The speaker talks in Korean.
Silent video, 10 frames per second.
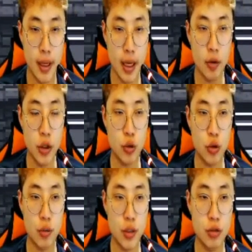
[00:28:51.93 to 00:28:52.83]
아까
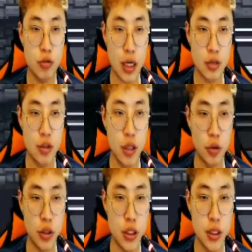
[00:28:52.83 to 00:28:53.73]
왼쪽으로 가면 1층으로 갈 수 있나
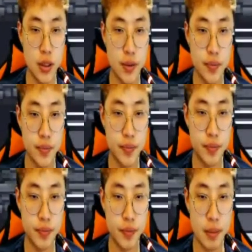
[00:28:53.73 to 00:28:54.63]
혹시?
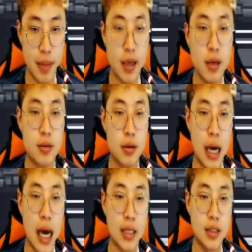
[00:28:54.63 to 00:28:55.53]
막혔어
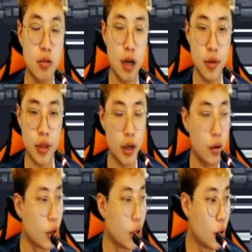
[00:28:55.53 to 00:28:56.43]
아 2층으로 한번
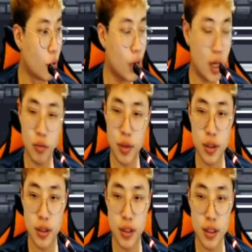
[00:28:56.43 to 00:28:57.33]
내려
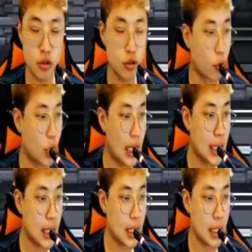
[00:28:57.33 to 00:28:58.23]
올라오면은 1층으로 못
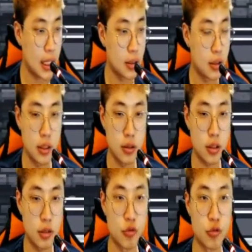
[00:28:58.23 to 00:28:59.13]
가네 이런 이런
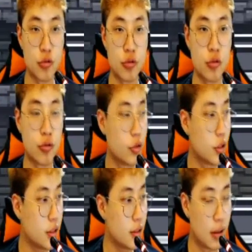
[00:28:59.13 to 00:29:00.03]
느낌으로
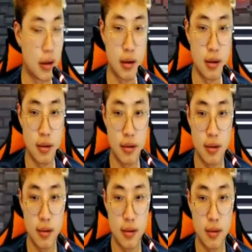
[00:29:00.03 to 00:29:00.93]
그죠?
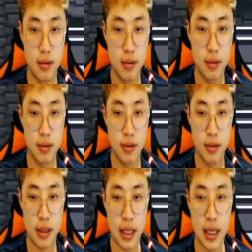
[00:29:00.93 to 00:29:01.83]

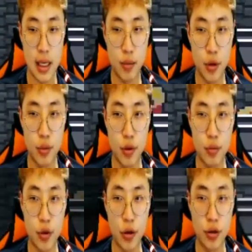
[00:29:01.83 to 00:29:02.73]
아, 뭐, 뭐,
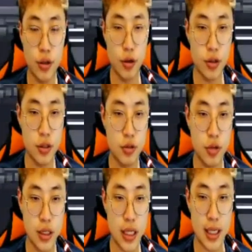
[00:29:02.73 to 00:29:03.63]
뭐, 어떤, 어떤 식으로 하는지